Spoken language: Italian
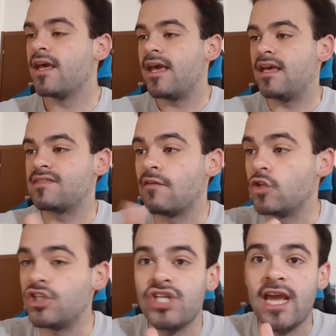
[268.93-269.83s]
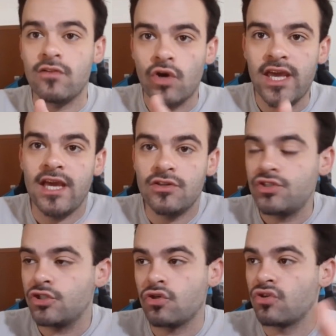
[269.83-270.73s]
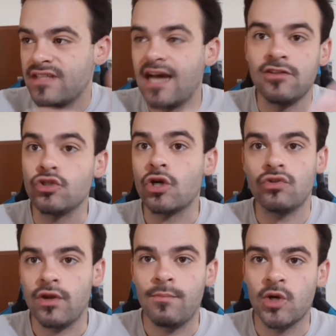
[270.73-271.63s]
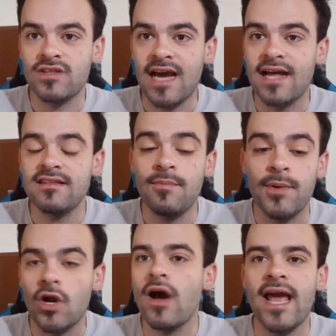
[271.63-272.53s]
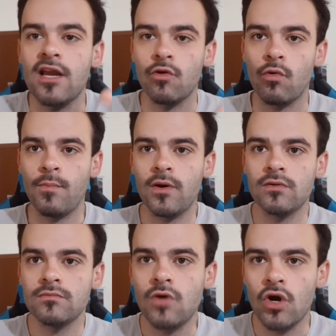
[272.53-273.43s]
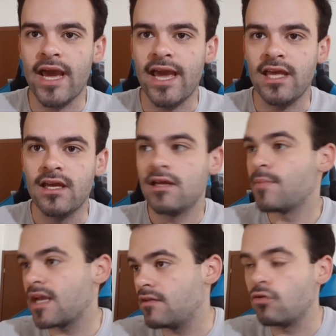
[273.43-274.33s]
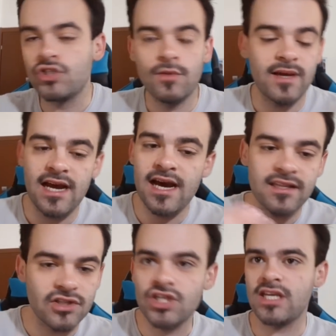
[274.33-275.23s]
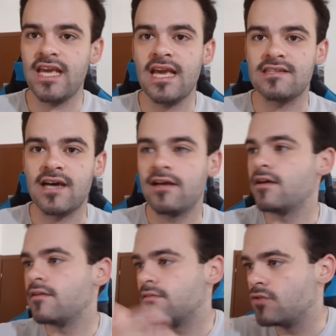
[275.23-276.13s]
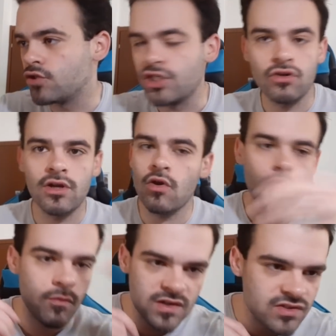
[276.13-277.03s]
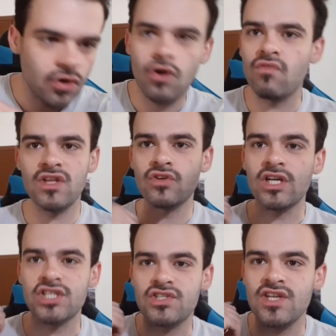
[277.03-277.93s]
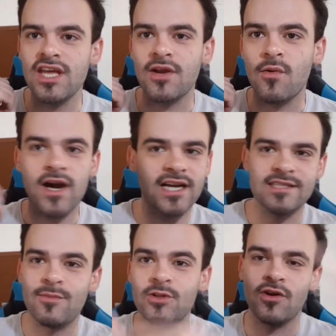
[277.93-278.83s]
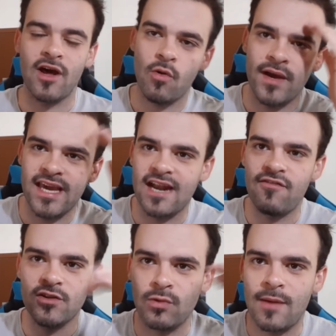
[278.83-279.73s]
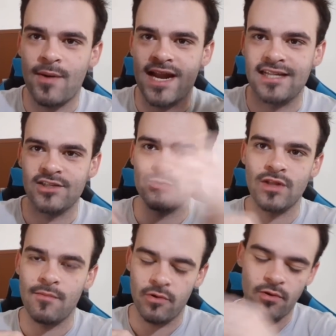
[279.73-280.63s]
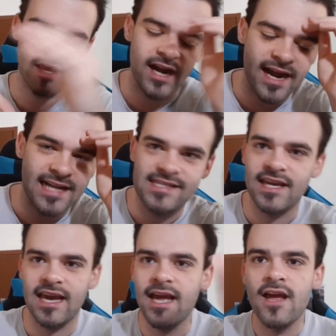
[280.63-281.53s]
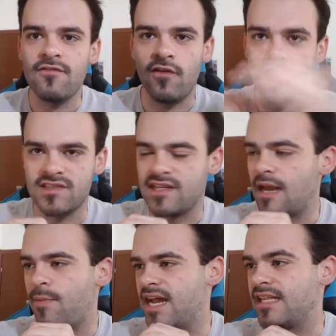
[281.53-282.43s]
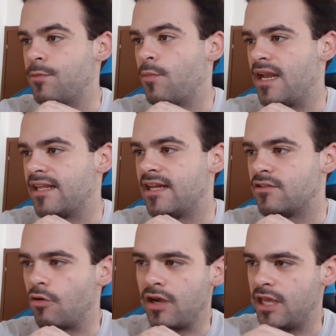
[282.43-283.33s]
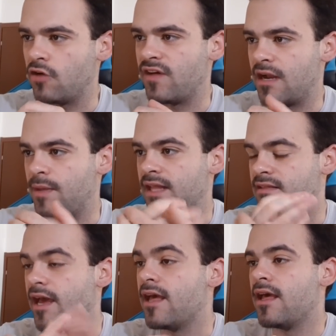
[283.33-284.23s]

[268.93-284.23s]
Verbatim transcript: E stavo dicendo che ci sono tanti giocatori importanti, però è il gruppo, ok? Perché non c'è Berardi, c'è Chiesa, non c'è Donnarumma, sono convinto che c'è Sirigu, anche se poi Donnarumma ieri ha fatto una parata su De Bruyne, ragazzi, che forse è la parata più bella del torneo, veramente